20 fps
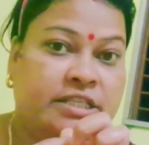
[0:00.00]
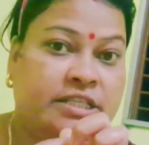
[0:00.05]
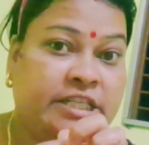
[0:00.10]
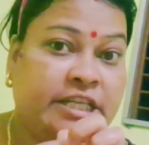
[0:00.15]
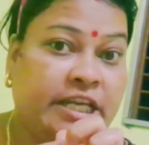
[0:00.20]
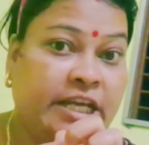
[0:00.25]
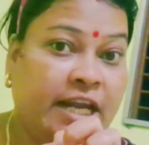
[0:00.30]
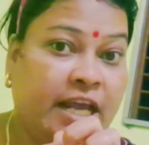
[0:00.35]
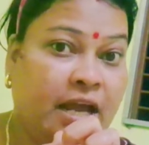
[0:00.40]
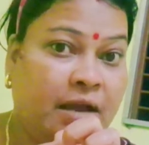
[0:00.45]

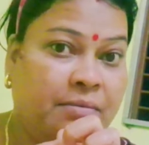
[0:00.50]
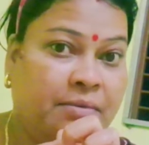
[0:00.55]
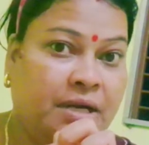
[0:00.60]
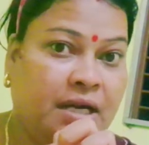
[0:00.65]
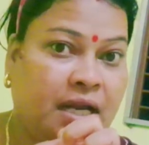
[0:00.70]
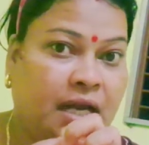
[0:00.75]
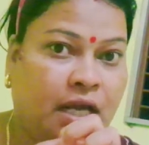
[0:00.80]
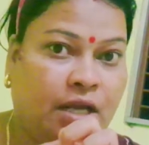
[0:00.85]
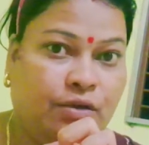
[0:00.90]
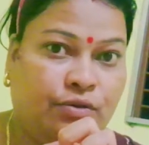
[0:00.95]

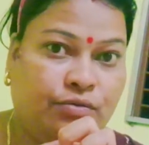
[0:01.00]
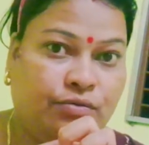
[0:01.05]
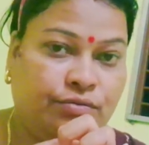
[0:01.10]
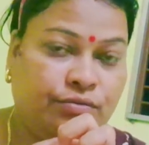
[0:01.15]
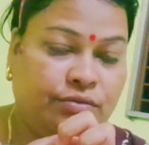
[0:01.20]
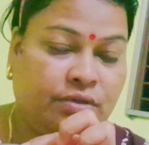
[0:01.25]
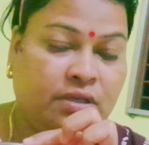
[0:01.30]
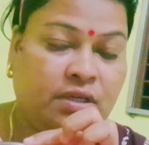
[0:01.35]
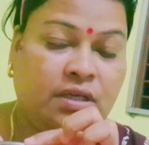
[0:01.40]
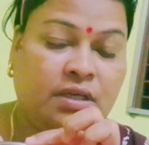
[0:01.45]
ছিলকাওয়ালা আলু
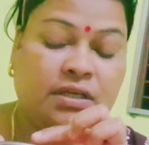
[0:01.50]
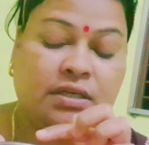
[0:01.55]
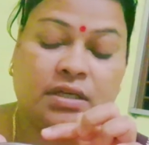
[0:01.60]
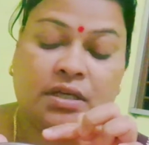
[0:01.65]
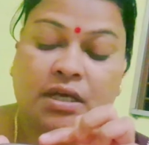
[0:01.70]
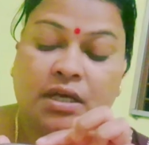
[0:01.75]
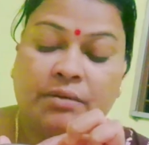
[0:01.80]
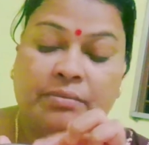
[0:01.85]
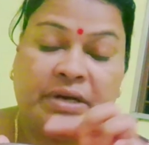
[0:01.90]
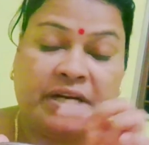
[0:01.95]
হ্যাঁ
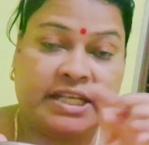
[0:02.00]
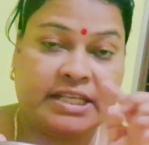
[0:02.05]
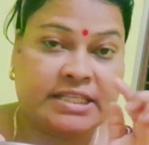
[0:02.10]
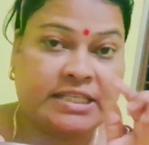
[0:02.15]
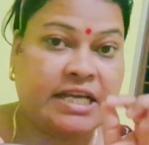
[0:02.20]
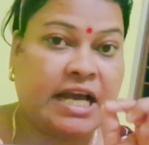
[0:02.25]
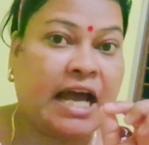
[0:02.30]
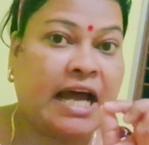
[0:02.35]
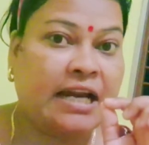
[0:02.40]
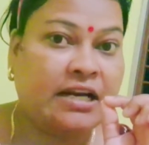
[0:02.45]
মানে
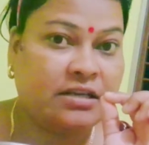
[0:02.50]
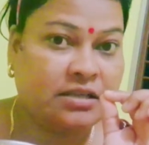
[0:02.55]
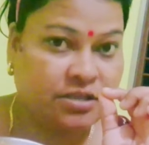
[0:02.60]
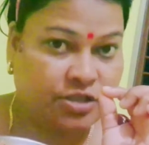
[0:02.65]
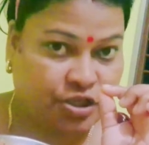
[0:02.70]
ছাল